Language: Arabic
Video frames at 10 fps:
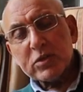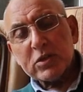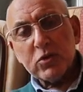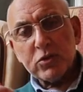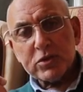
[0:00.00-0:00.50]

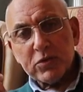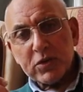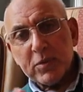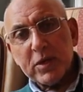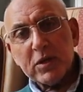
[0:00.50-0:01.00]
وست حسني
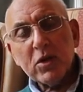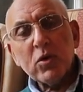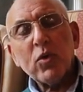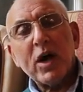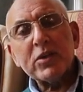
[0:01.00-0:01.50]
والجمال
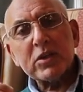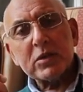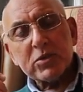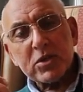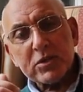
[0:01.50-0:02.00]

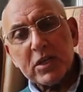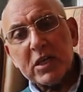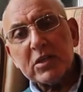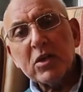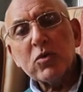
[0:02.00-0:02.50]
وعنتر بن
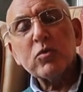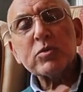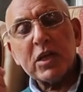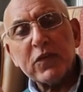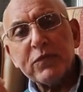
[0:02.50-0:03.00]
شداد
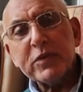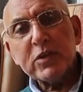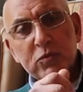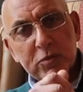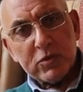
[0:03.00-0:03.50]
ومش عارف
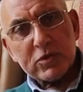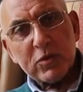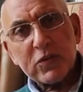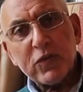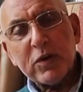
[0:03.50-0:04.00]
مين ومين
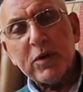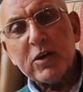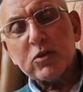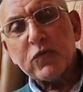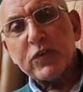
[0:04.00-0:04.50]
والاطفال
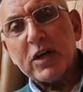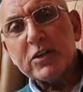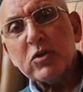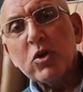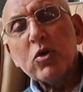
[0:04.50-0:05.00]
بقى يقعدوا
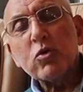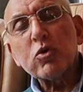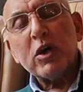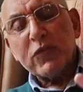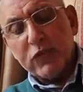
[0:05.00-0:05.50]
فرحانين
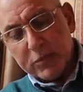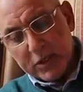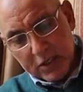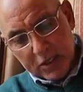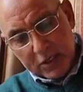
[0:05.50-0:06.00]
كل واحد فيهم
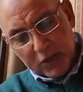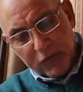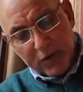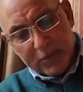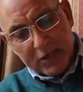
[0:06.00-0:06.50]
ايه
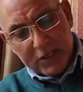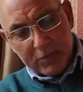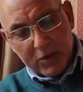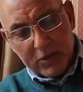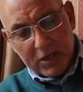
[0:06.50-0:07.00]
يدفع
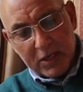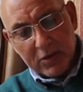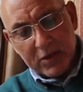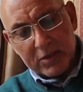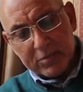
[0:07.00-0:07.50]
مليم
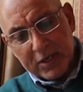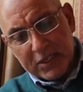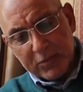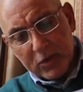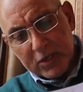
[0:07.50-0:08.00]
ولا ولا
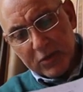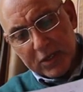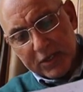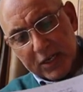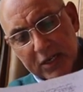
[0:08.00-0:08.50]
مليم ولا
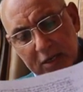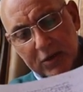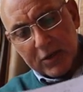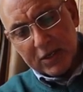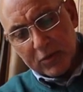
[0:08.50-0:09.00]
ولا
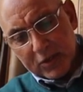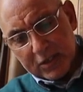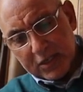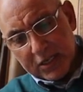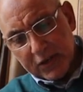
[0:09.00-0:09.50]
نكله ولا
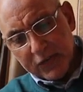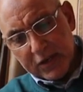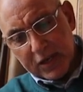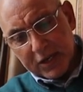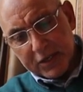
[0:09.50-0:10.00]
ولا تعريف
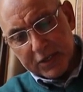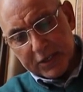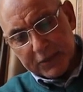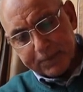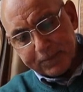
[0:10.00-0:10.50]
الى اخره
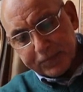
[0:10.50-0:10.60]
يعني.